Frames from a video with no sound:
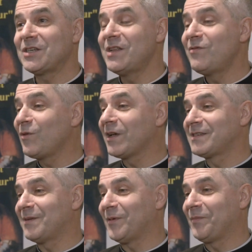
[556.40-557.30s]
je l'ai vu
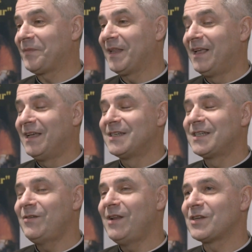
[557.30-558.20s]
récemment.
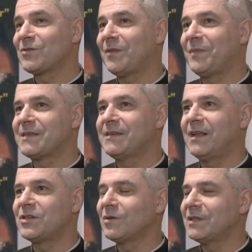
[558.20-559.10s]
J'ai eu la joie de passer
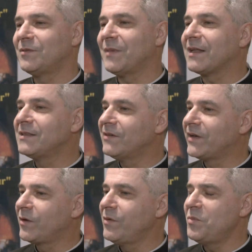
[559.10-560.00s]
la journée de mardi
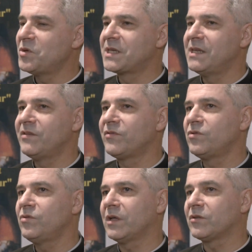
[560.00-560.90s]
avec lui puisqu'il est
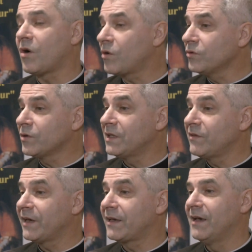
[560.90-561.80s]
venu à une rencontre
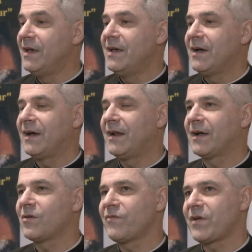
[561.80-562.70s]
d'évêques à
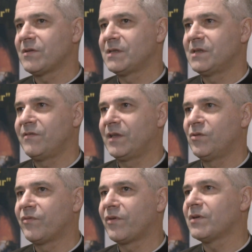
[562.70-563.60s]
la conférence des évêques
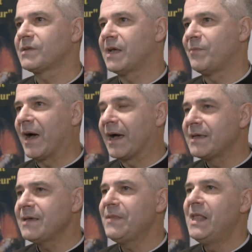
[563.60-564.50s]
de France à
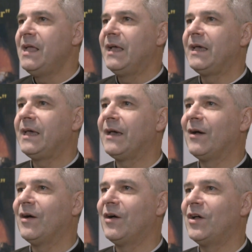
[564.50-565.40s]
Paris. Et
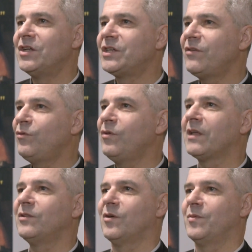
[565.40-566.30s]
euh, j'ai vu
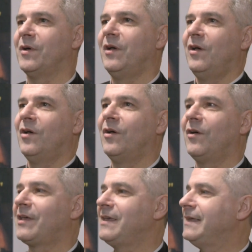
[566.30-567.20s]
un homme
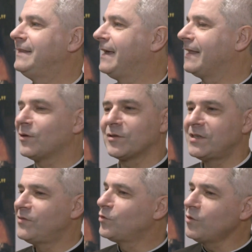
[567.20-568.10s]
euh, qui était
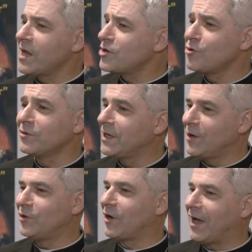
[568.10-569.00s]
attentif toute la journée
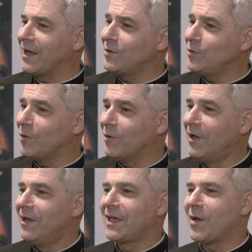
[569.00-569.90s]
euh, dans la réunion,
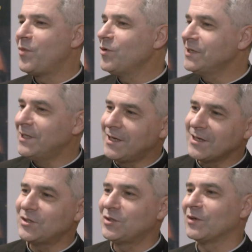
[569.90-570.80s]
qui a posé des
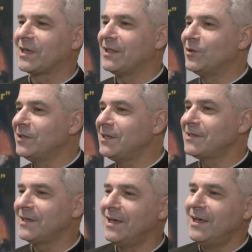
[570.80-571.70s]
questions, qui a donné
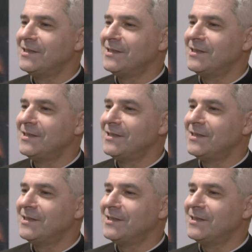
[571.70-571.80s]
ses,